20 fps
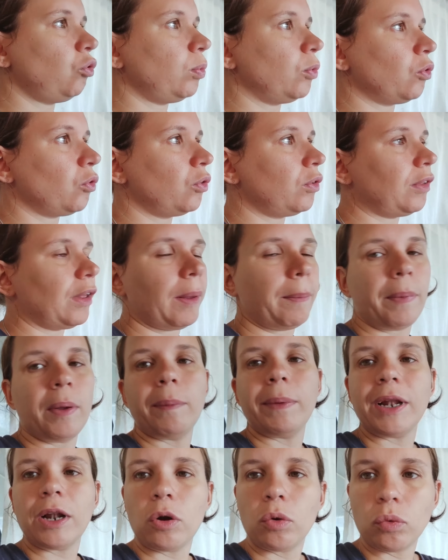je pense que ça va
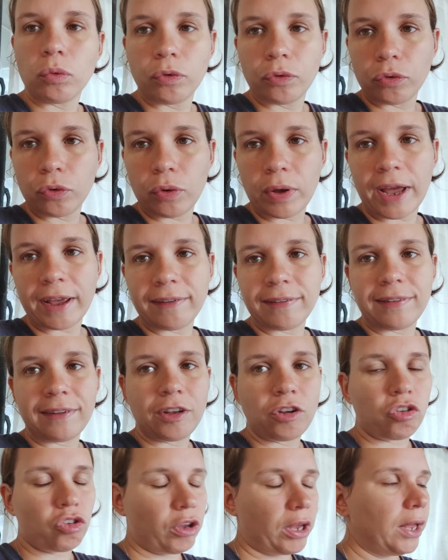pas mettre long feu à
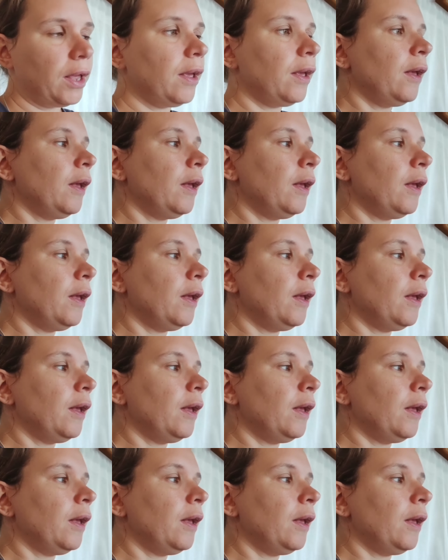sécher.